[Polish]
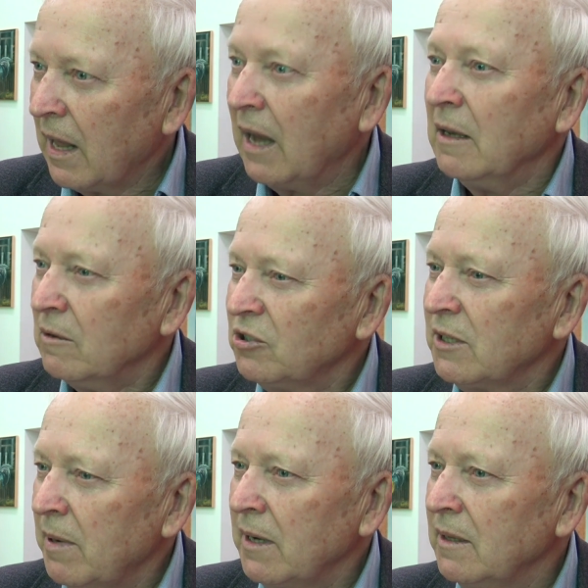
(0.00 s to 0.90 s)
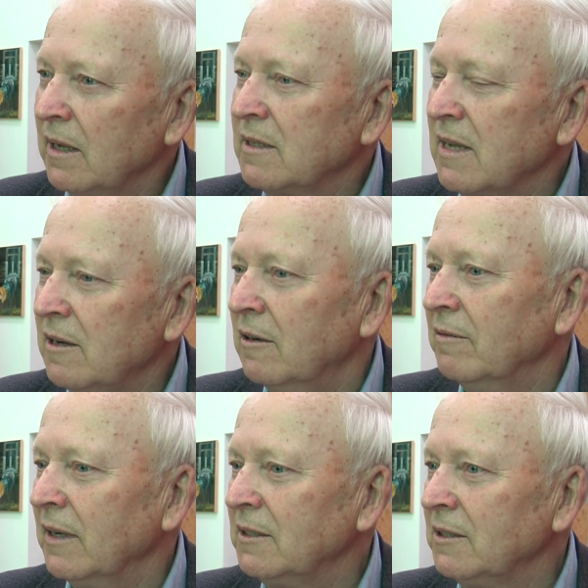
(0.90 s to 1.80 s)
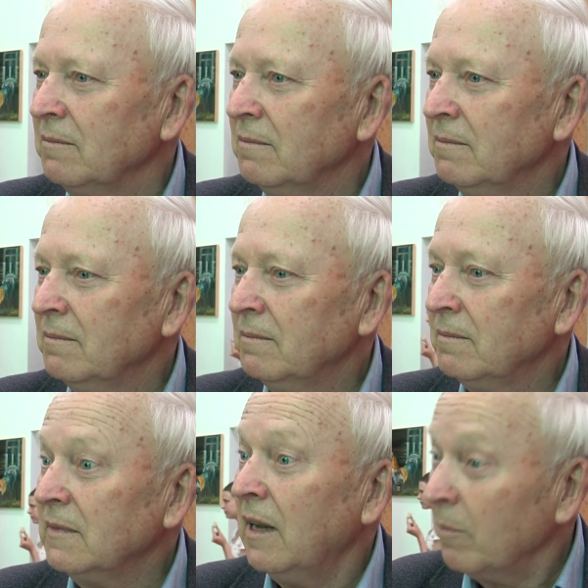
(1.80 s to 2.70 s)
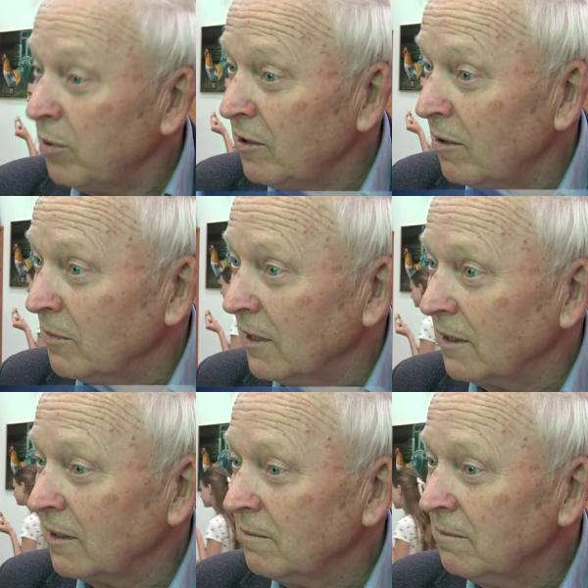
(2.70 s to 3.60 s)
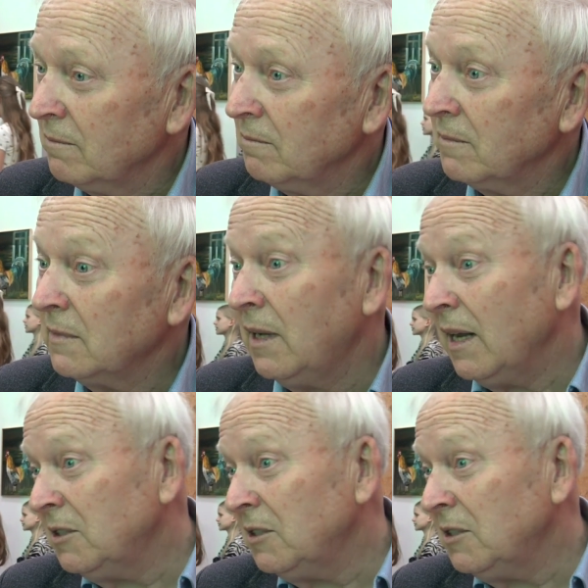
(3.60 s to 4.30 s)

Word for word: a ją trzeba jednak zachować dla potomnych. Dla